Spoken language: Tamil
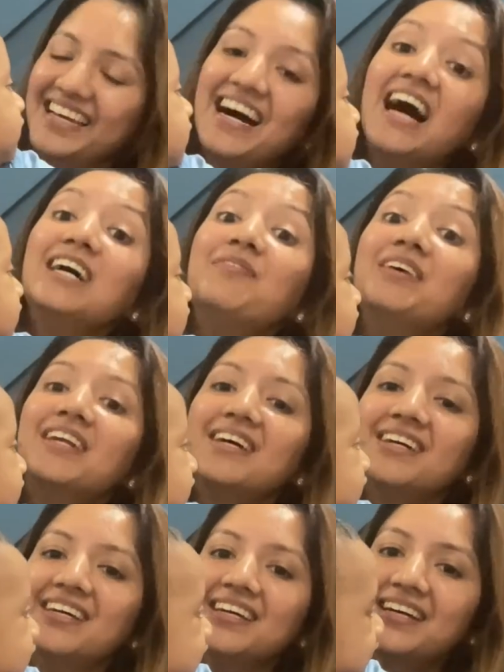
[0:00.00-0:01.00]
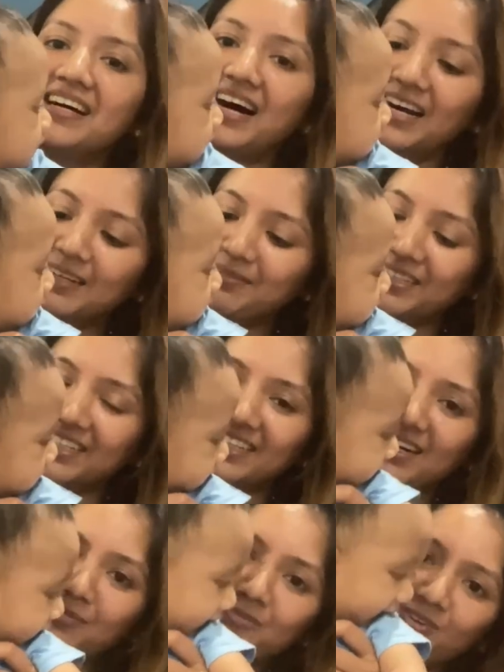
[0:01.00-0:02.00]
அங்கே பாரு அங்கே பாரு
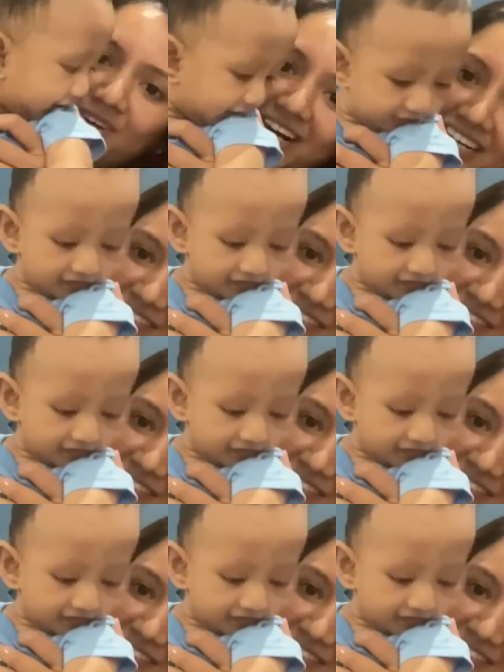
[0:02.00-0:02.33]
அம்மோ அங்கே